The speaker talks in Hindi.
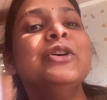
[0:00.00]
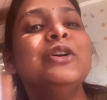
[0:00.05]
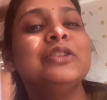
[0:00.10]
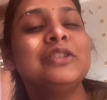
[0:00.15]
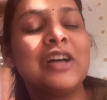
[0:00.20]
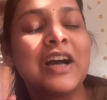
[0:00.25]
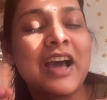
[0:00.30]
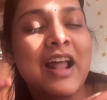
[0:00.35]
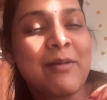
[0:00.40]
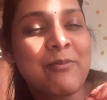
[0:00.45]
तो
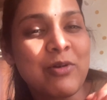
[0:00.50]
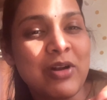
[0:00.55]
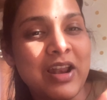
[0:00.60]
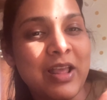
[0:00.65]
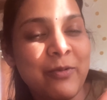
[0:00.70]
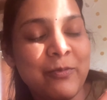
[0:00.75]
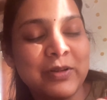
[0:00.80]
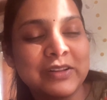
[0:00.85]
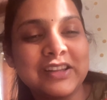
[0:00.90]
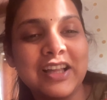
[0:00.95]
अगर आपको
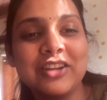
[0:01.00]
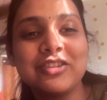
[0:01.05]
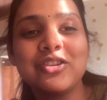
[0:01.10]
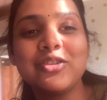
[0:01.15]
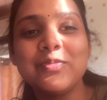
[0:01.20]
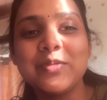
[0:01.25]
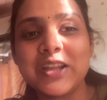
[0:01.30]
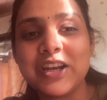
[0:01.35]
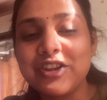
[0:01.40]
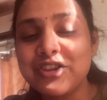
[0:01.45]
नहीं पता तो
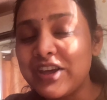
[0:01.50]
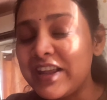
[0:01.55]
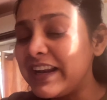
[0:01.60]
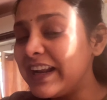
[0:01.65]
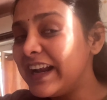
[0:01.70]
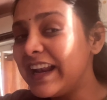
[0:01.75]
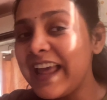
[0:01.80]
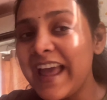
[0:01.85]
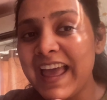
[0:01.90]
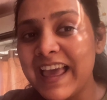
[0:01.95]
मेरी
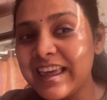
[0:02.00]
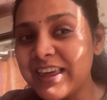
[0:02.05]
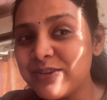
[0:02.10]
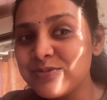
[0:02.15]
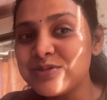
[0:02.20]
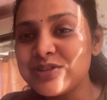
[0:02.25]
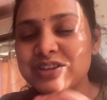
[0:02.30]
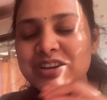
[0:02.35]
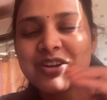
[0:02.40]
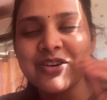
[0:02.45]
चैनल है एंकी
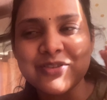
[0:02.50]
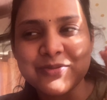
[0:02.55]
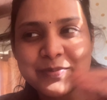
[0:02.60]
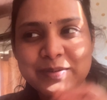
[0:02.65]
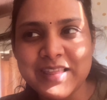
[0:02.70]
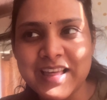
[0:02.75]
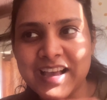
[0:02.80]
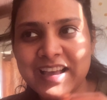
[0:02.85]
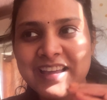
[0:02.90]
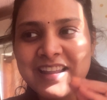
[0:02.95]
मिश्रा उस पर
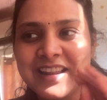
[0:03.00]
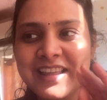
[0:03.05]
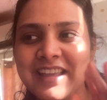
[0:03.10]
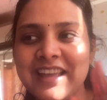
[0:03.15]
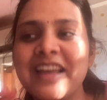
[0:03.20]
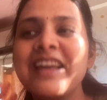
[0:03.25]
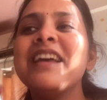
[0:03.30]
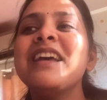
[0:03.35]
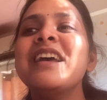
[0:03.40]
जाकर के